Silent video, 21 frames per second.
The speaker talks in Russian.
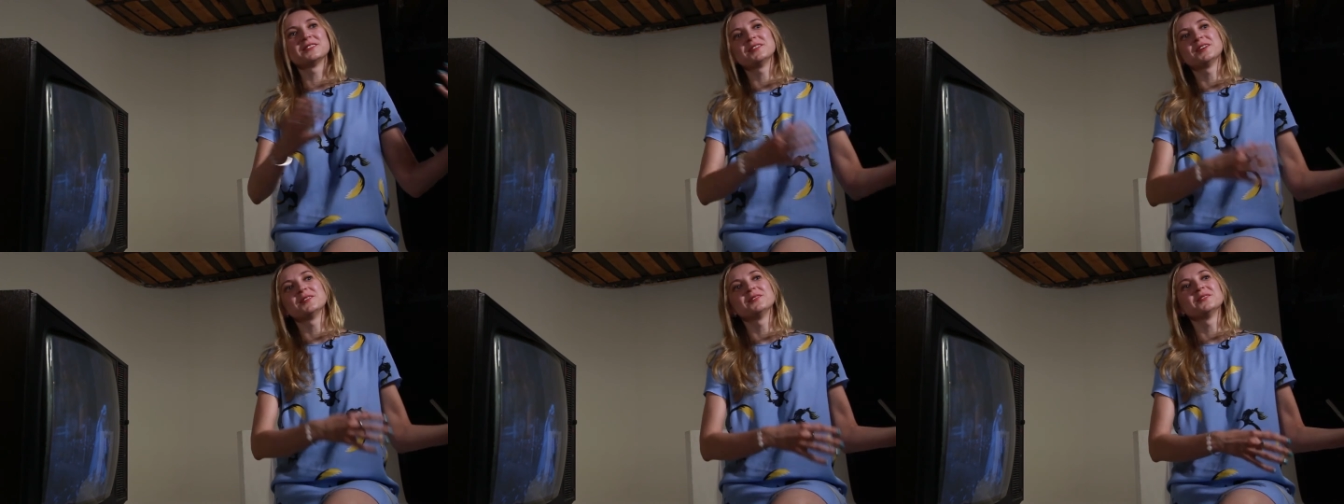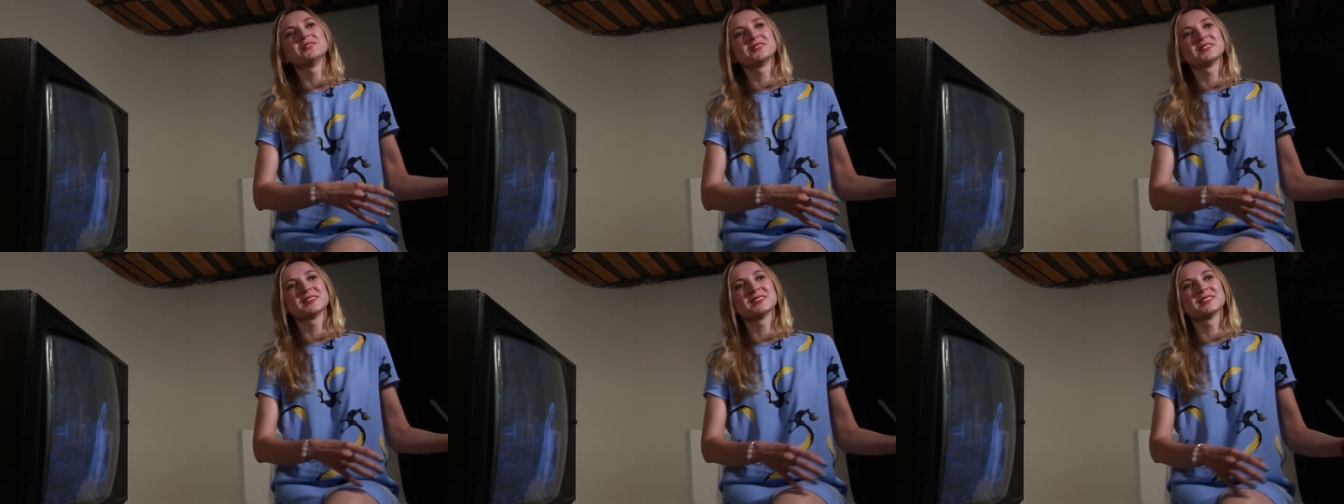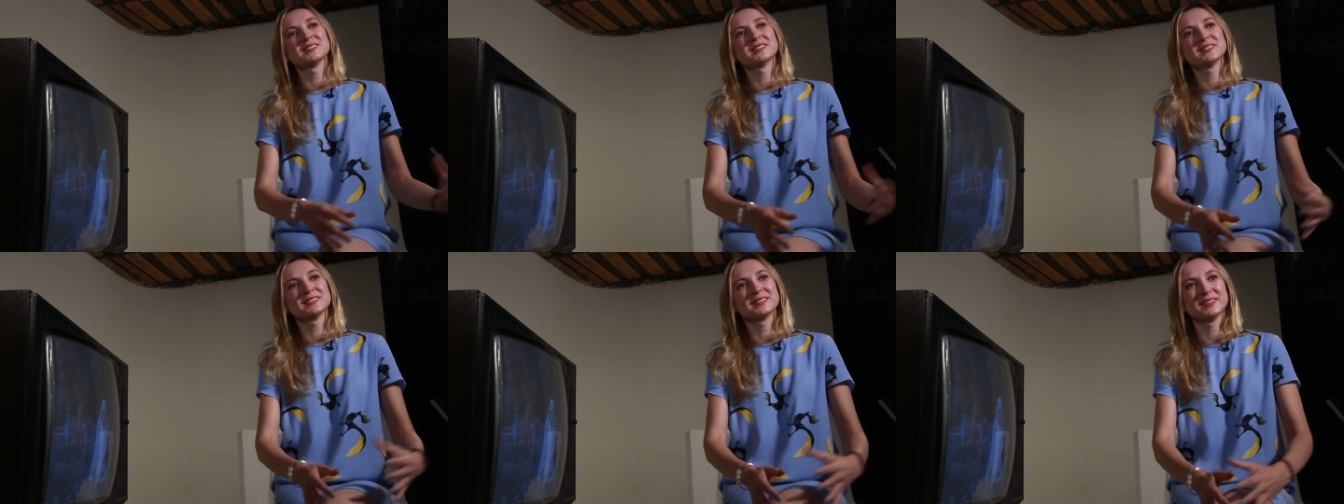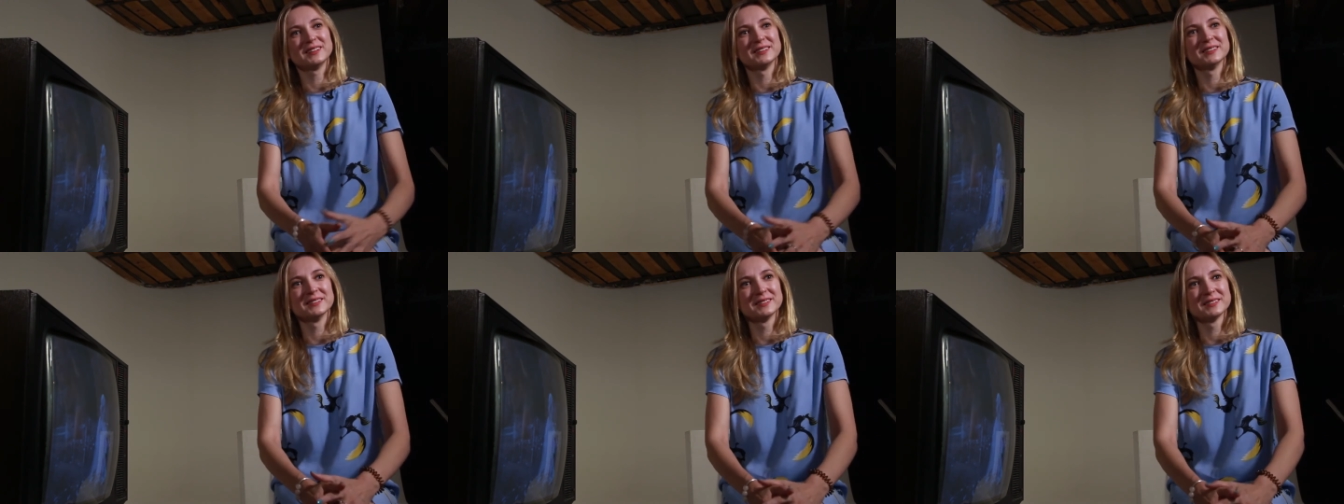вам в
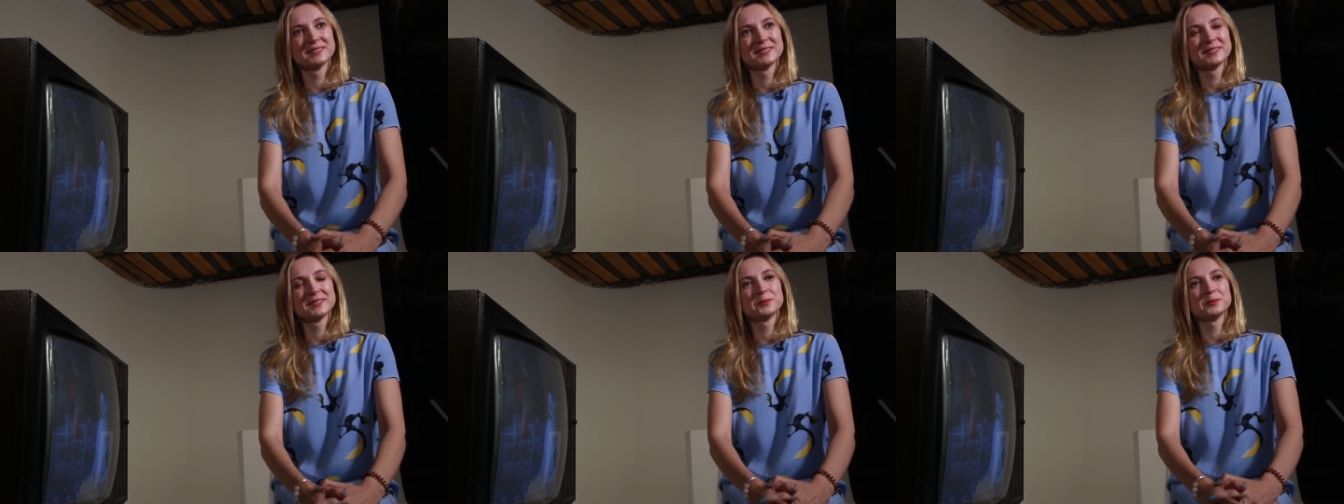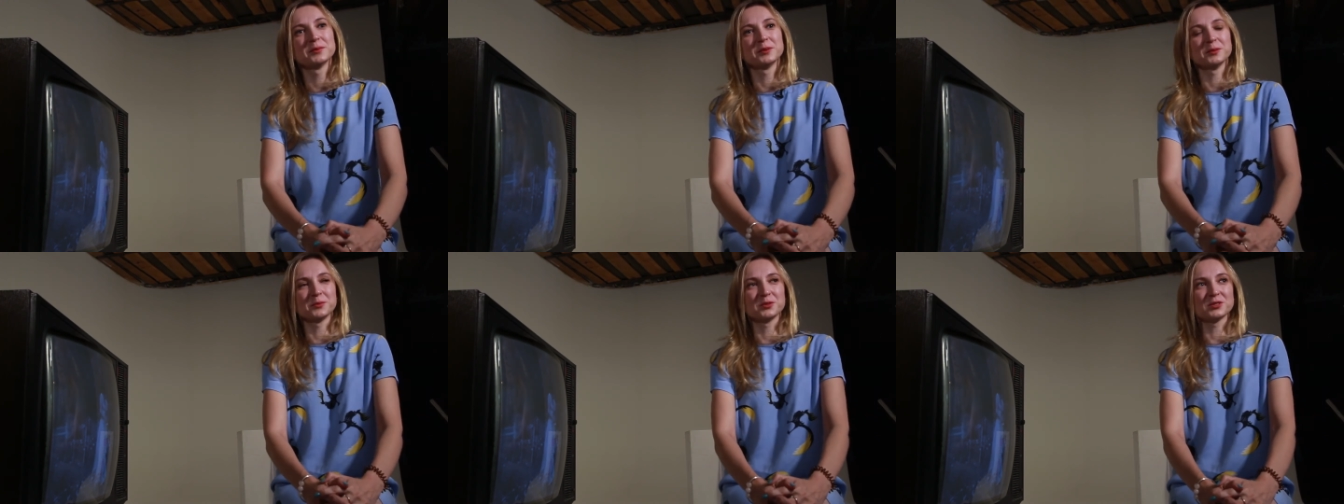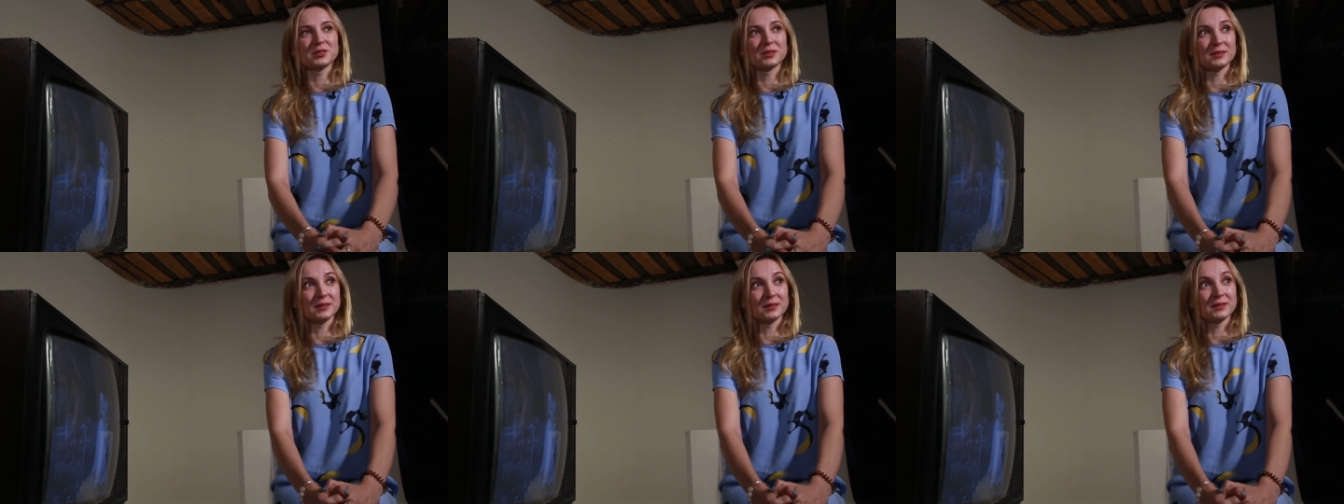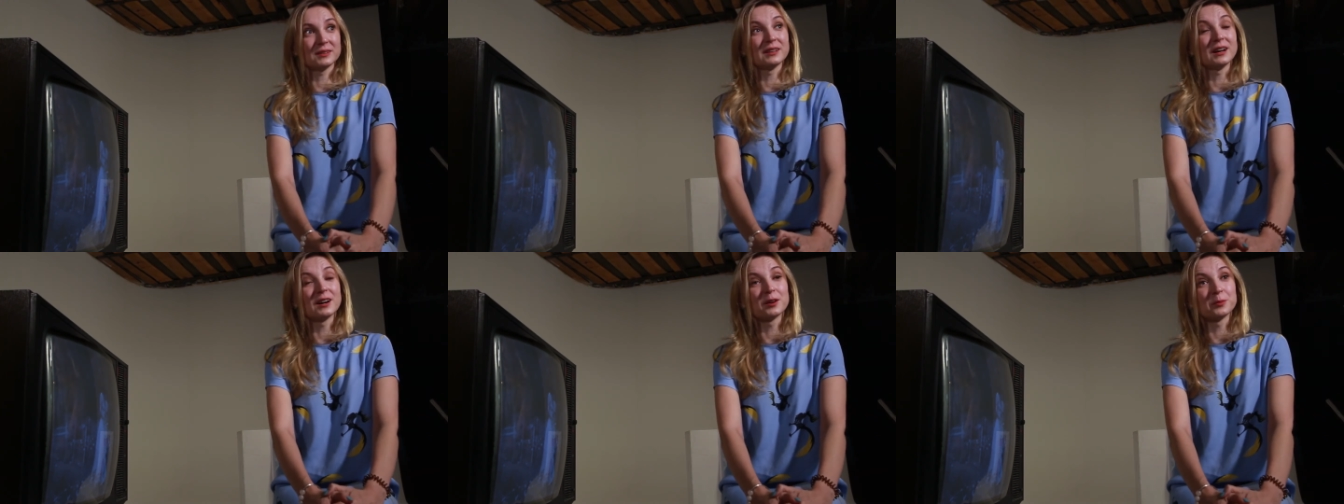Казахстан, потому что
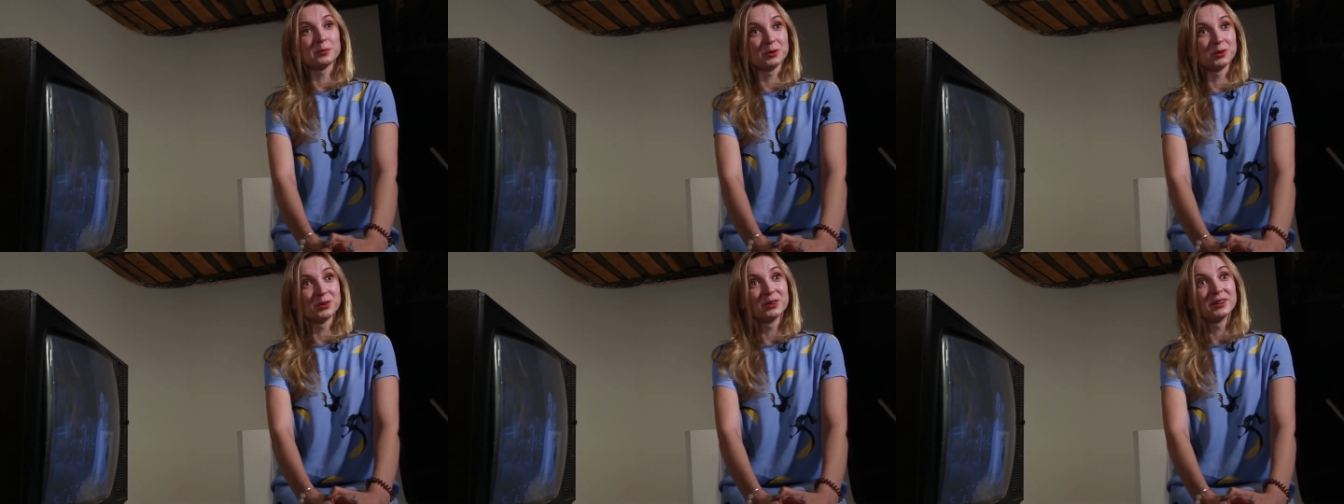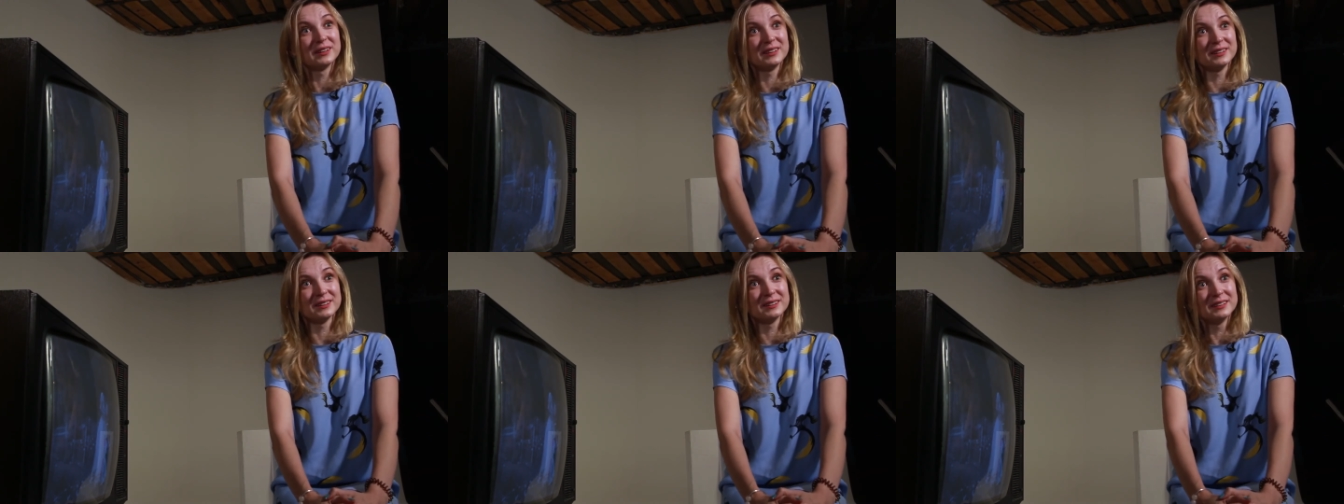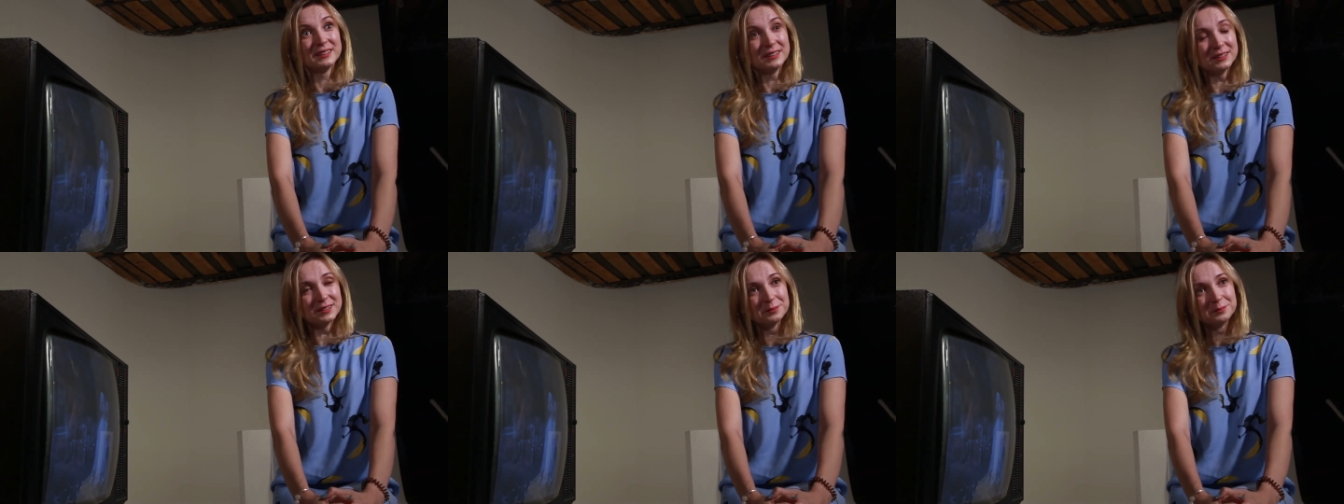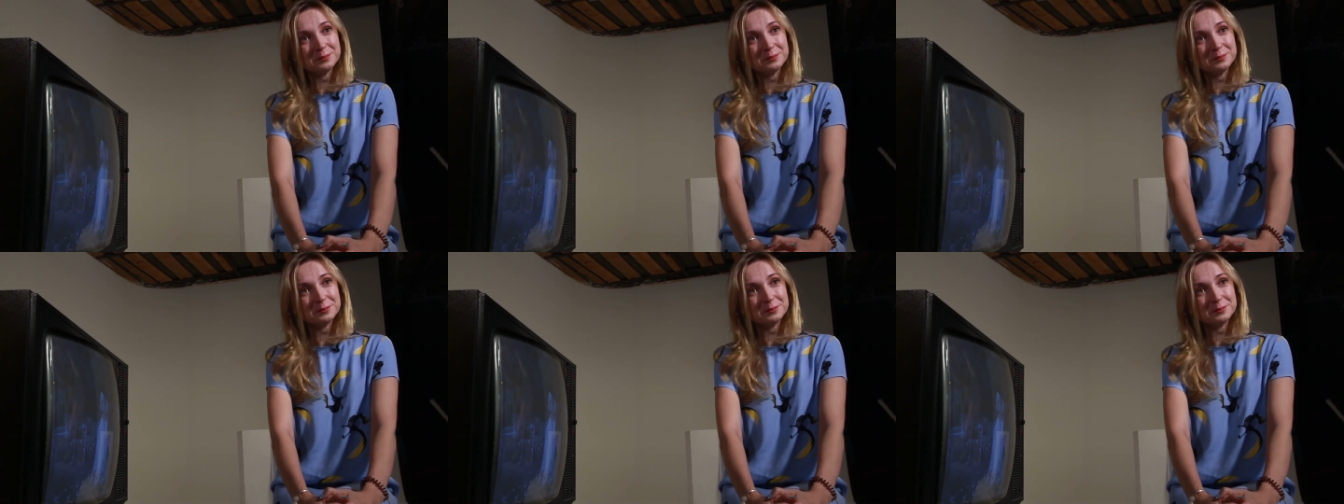здесь так много еды.